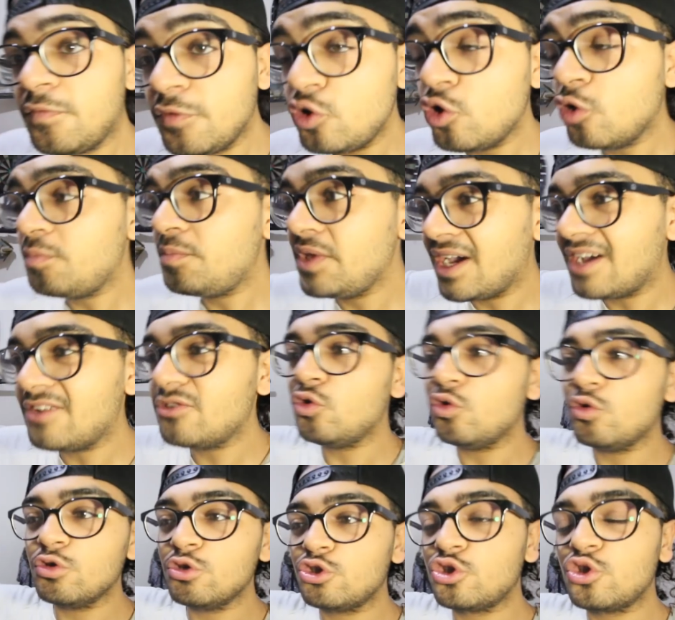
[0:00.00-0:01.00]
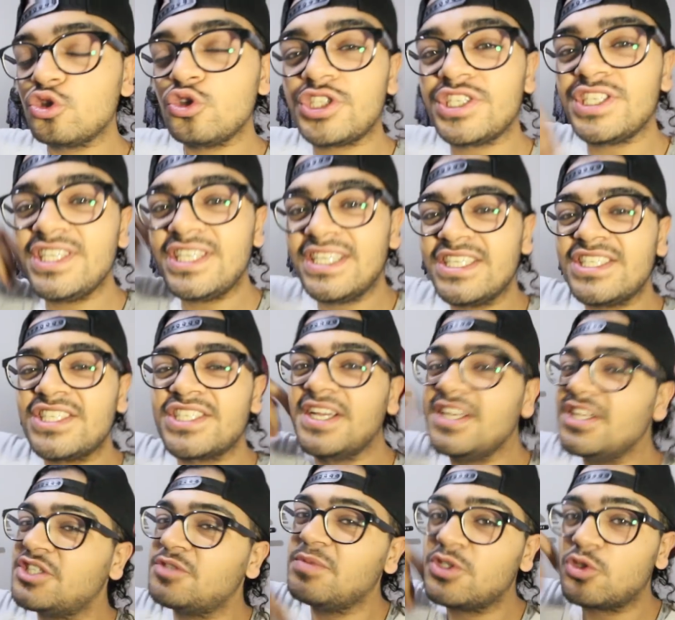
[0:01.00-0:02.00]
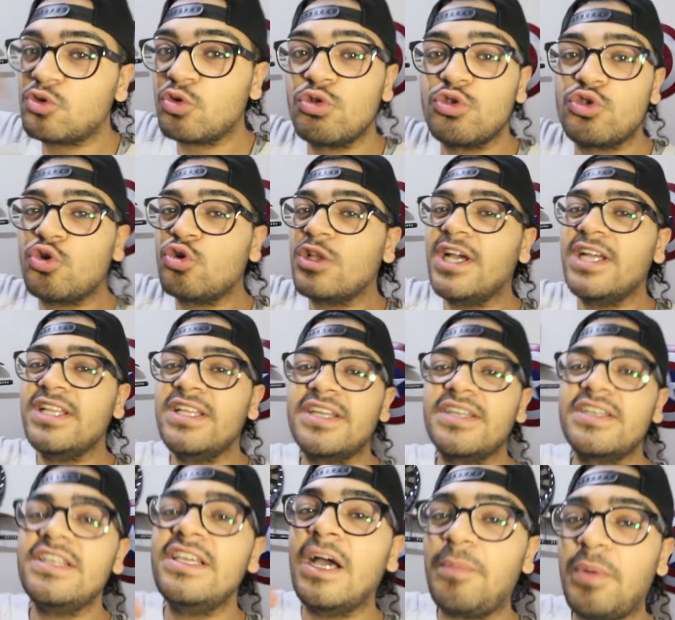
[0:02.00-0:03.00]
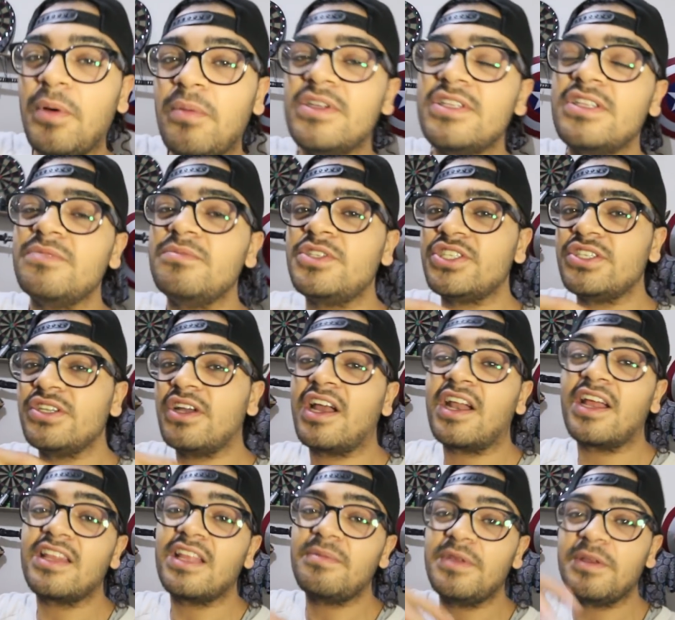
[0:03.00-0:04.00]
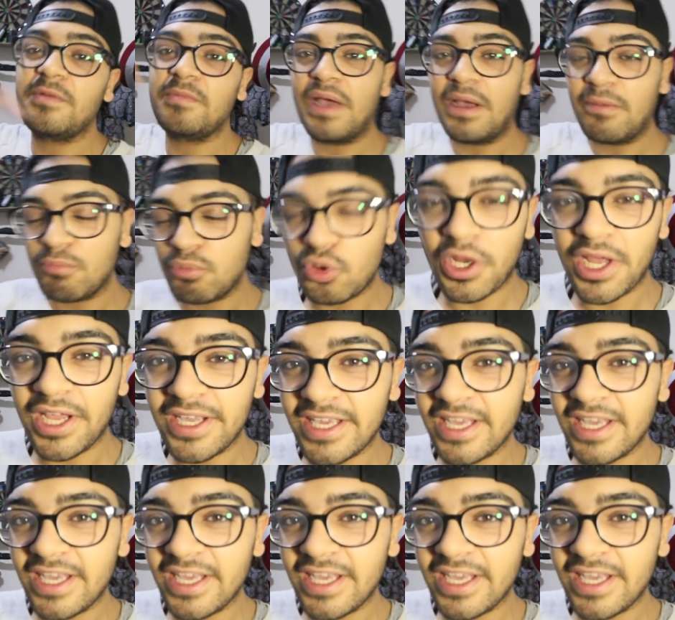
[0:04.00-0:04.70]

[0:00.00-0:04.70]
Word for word: Video bir anda oluştuğu için giriş gelişme sonuç olaylarını yapamadığım için arada bir ben buraya